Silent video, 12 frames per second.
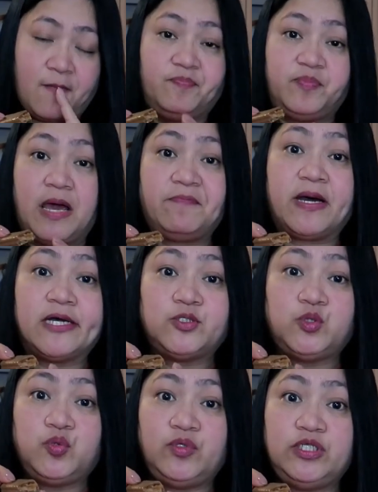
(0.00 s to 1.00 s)

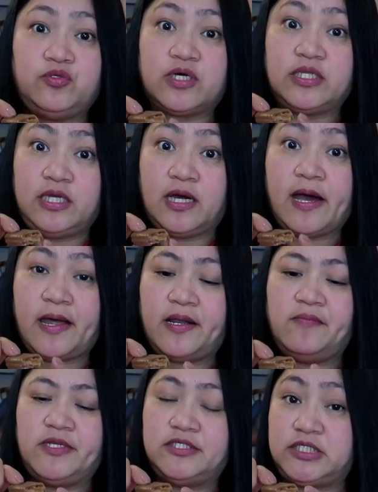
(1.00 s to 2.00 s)
Napaka-chewy ng kanyang
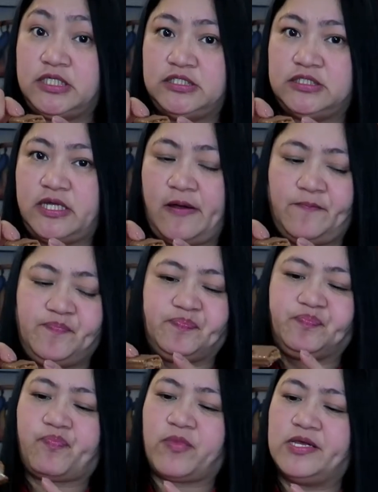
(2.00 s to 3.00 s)
caramel sa gitna.
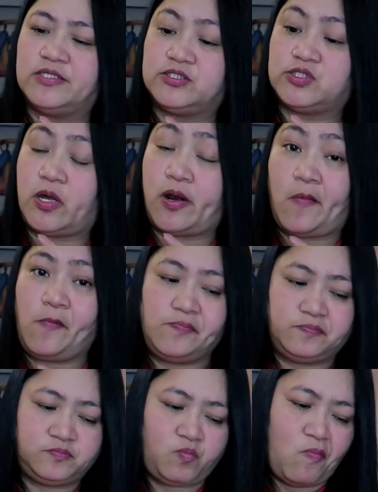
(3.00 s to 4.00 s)
Sarap.
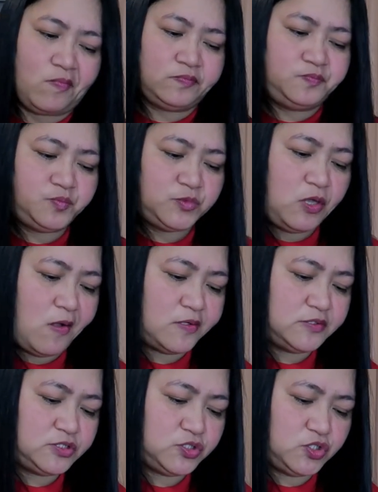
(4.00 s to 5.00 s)

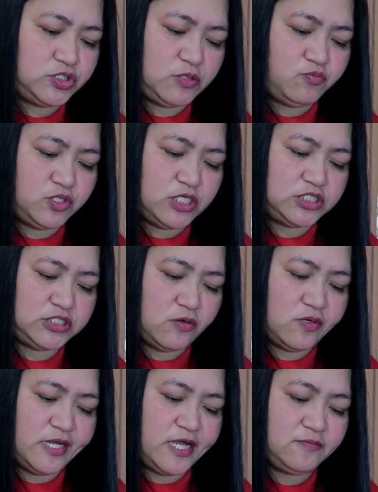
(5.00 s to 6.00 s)
So, dyan muna siya
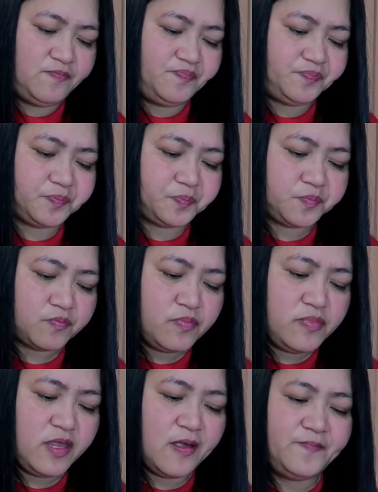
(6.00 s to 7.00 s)
ulit.
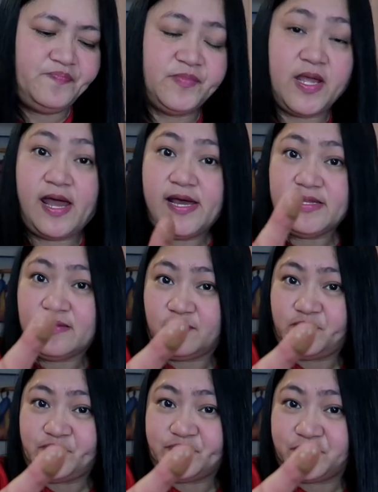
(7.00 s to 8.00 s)
At,
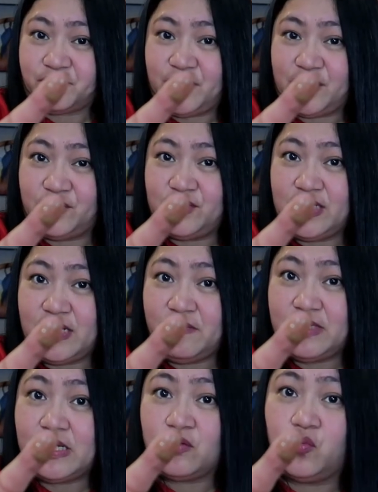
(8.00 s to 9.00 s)
meron na
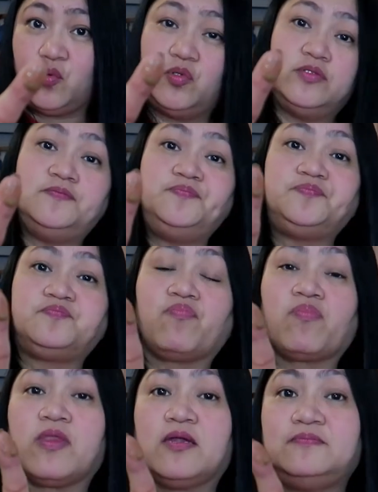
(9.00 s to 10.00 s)
naman akong
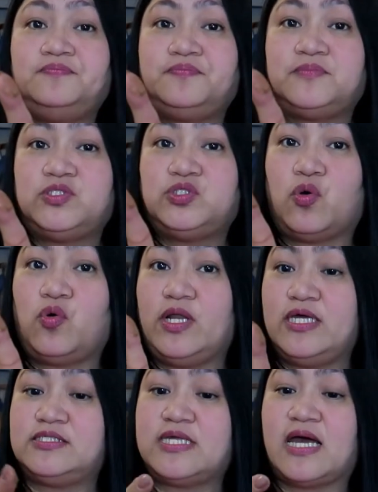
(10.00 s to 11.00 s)

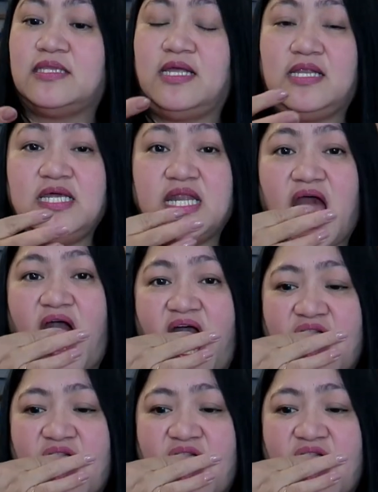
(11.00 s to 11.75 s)
chocolate sa aking daliri.